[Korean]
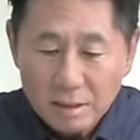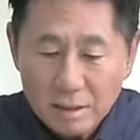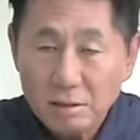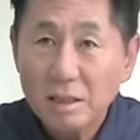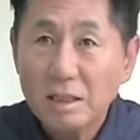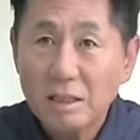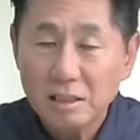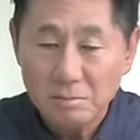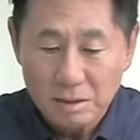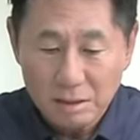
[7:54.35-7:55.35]
이런 얘기를
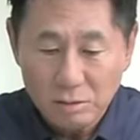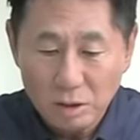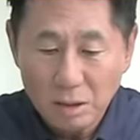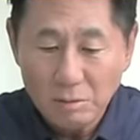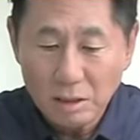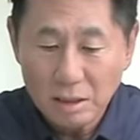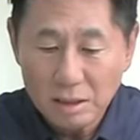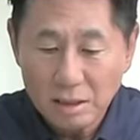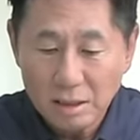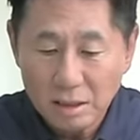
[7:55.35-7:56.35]
했습니다. 조남옥
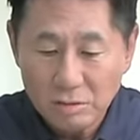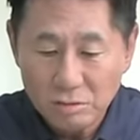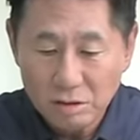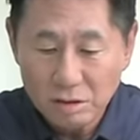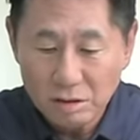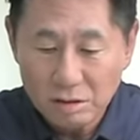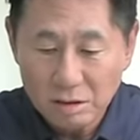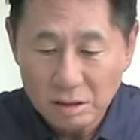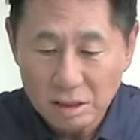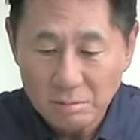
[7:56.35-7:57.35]
회장과
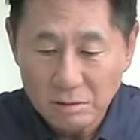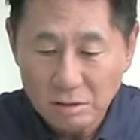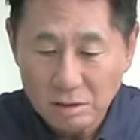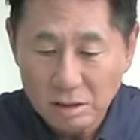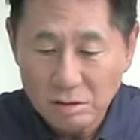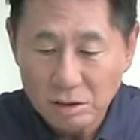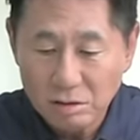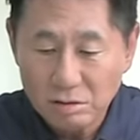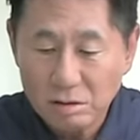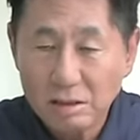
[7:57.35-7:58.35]
윤석열, 김건희,
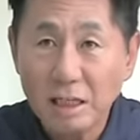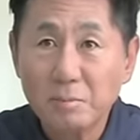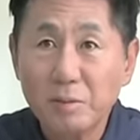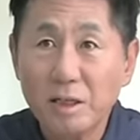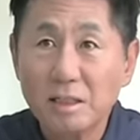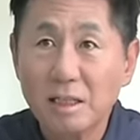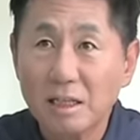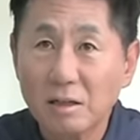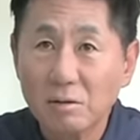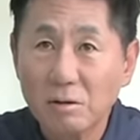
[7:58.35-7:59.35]
치은서는 각별한
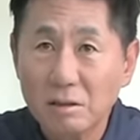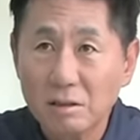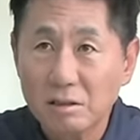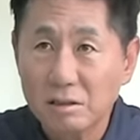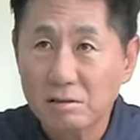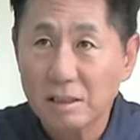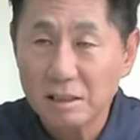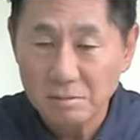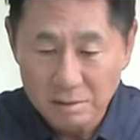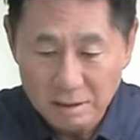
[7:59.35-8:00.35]
사이라고
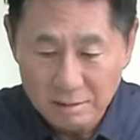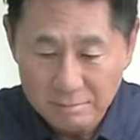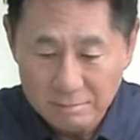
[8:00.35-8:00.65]
증언했습니다.